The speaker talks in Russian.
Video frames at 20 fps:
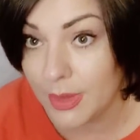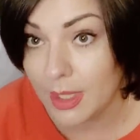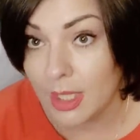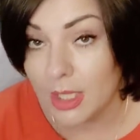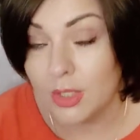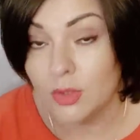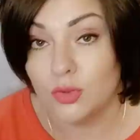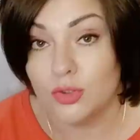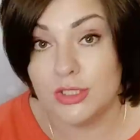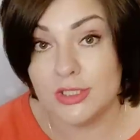
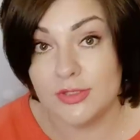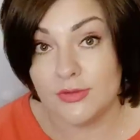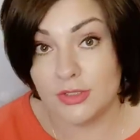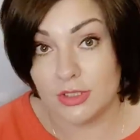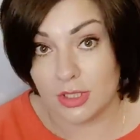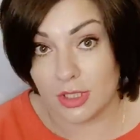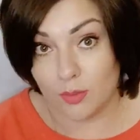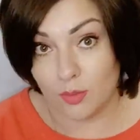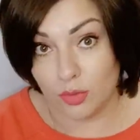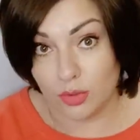Он действительно
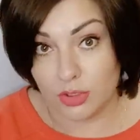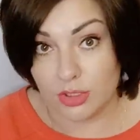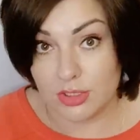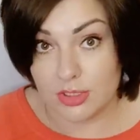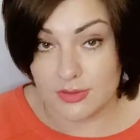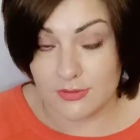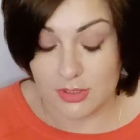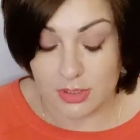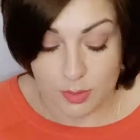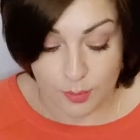работает,
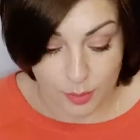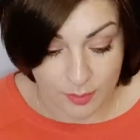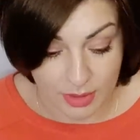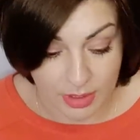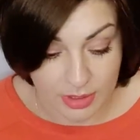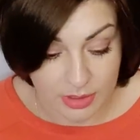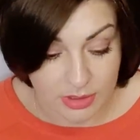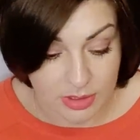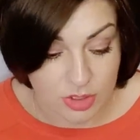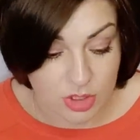действительно
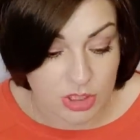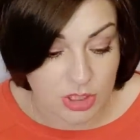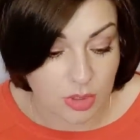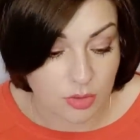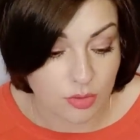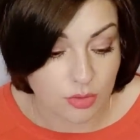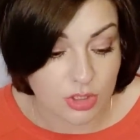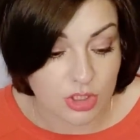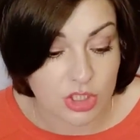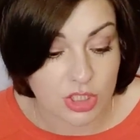помогает очищению
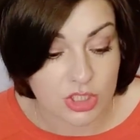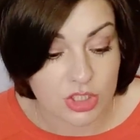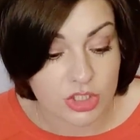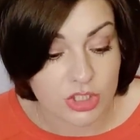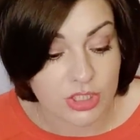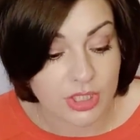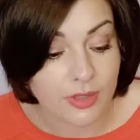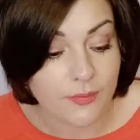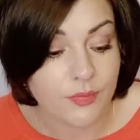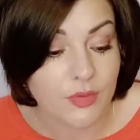
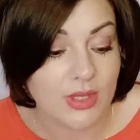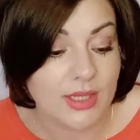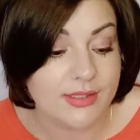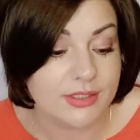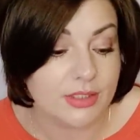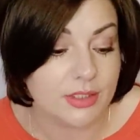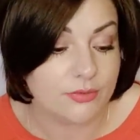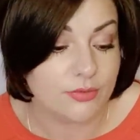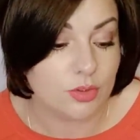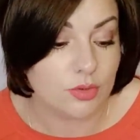кишечника. Это
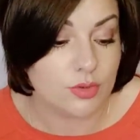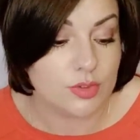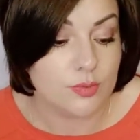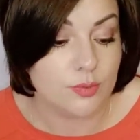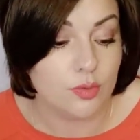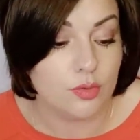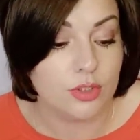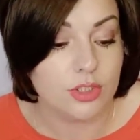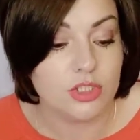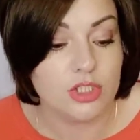травяной
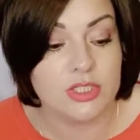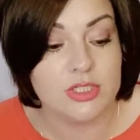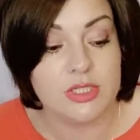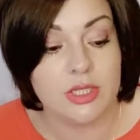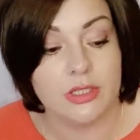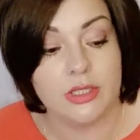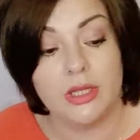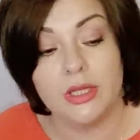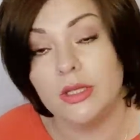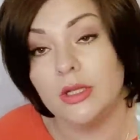сбор, чистота
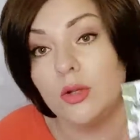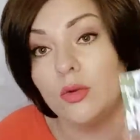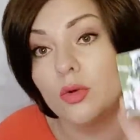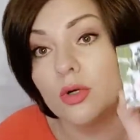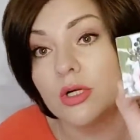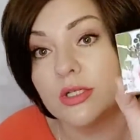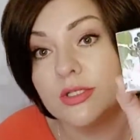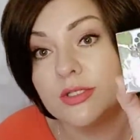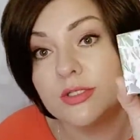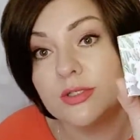и
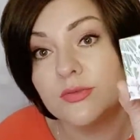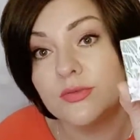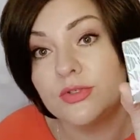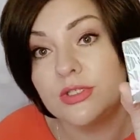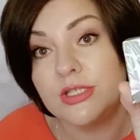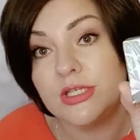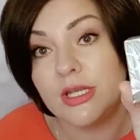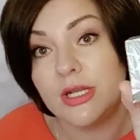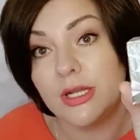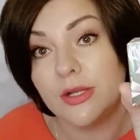легкость в
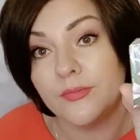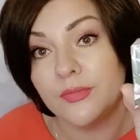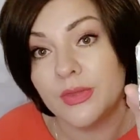теле.